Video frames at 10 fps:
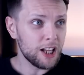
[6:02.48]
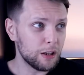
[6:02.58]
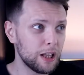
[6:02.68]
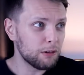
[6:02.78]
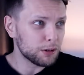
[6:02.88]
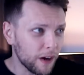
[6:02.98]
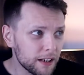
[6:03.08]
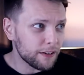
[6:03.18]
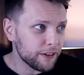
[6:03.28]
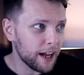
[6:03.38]
na odległość
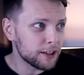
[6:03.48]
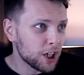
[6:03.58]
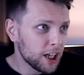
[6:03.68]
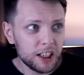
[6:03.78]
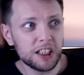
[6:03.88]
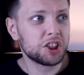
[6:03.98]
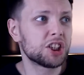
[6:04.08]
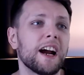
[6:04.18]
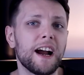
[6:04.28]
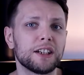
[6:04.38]
walki wręcz i
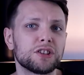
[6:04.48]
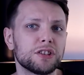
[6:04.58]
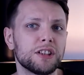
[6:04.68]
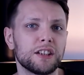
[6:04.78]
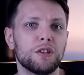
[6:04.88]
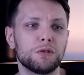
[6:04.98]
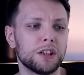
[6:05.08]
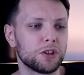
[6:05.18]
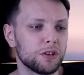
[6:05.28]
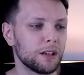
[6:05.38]
czeka, aż zostanie
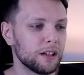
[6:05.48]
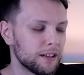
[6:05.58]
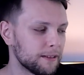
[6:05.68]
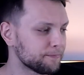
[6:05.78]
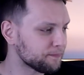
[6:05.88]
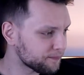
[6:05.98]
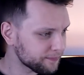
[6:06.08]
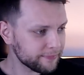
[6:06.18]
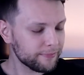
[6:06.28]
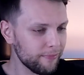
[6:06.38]
uderzony.
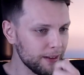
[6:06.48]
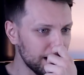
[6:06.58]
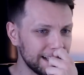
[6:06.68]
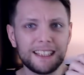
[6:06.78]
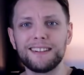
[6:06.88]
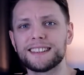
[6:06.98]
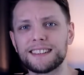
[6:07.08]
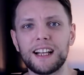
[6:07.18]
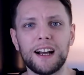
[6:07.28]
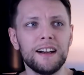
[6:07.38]
A cała
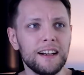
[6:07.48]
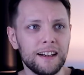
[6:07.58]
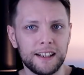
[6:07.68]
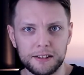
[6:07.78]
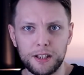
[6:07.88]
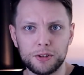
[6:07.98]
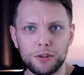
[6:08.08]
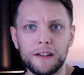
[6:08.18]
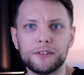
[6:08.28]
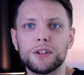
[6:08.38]
scena jest
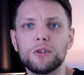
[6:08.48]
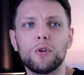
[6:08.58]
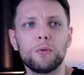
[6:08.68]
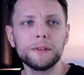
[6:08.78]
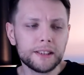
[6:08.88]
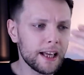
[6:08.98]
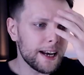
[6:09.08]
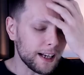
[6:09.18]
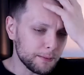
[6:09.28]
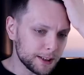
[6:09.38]
skręcona w stylu
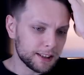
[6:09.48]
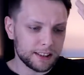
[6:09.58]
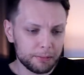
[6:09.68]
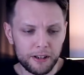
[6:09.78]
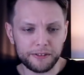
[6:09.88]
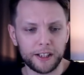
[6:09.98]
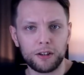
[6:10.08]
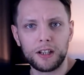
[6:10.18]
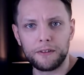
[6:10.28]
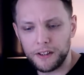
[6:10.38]
Mr. and Mrs. Smith,
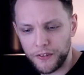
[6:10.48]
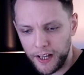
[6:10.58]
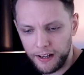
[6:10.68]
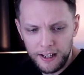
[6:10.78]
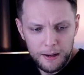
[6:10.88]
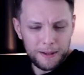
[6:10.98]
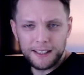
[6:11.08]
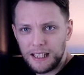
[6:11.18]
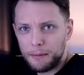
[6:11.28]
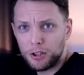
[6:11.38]
jak one we dwie
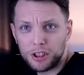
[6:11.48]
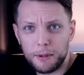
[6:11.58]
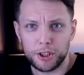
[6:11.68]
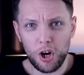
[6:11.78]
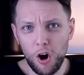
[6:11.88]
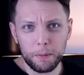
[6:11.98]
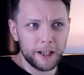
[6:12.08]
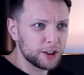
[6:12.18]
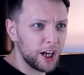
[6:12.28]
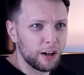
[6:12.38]
plecami do siebie się
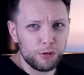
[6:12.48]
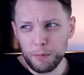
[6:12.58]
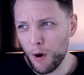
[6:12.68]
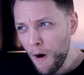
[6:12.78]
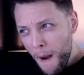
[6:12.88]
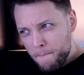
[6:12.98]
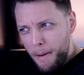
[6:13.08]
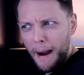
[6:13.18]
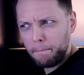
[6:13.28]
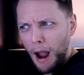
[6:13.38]
obkręcają, robią
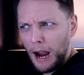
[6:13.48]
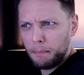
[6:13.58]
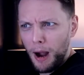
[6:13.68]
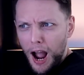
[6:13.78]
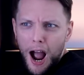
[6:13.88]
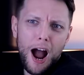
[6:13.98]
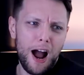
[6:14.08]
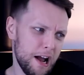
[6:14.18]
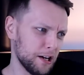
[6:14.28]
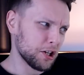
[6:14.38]
bang, bang,
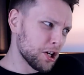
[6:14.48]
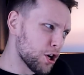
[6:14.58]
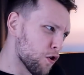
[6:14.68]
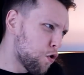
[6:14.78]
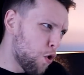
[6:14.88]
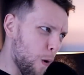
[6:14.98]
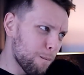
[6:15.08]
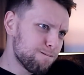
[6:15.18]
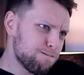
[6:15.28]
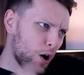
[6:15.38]
bang!
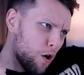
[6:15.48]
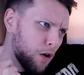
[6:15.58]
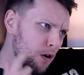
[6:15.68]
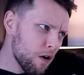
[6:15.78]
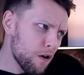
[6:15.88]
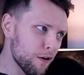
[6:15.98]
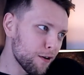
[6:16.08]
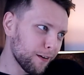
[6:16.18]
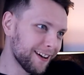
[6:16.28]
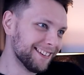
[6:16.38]
Hu, bang!